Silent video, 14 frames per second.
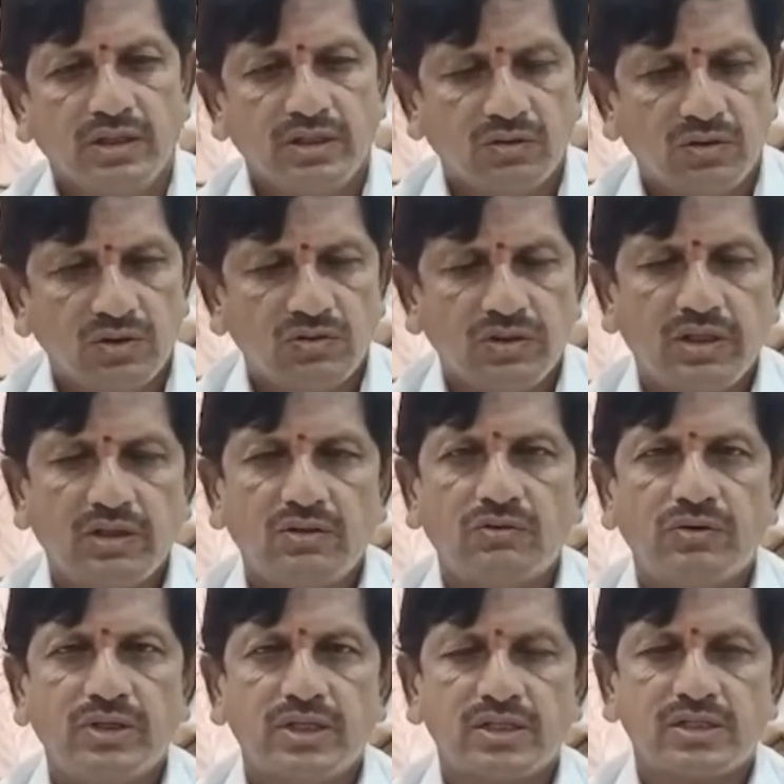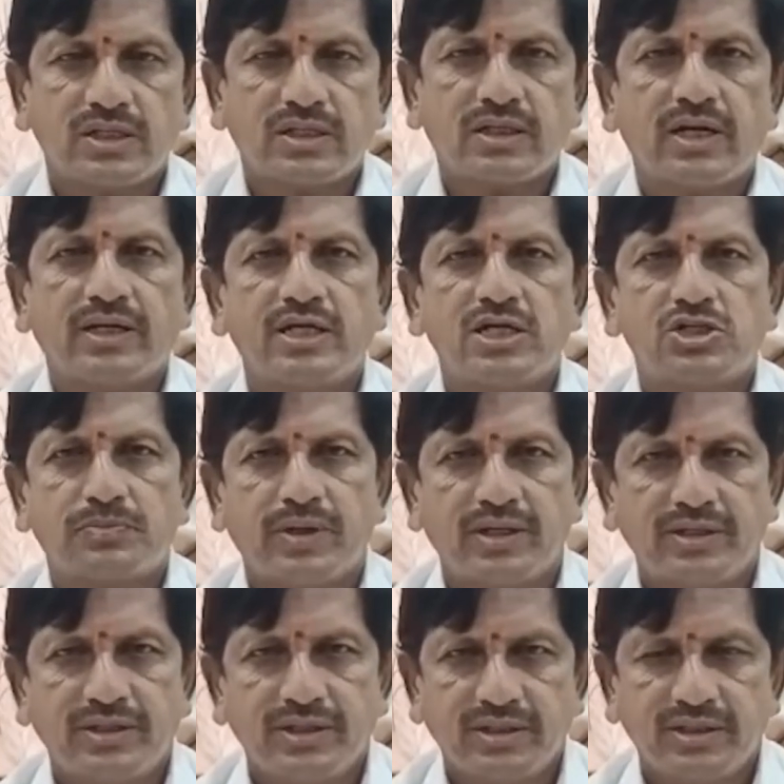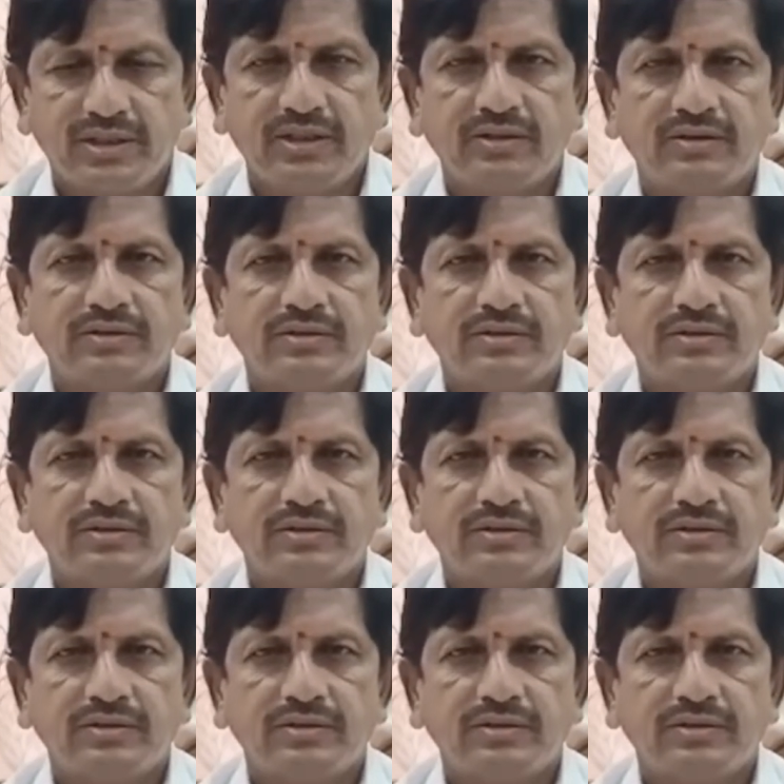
ఈరోజు నేను వైఎస్ఆర్ కాంగ్రెస్ పార్టీకి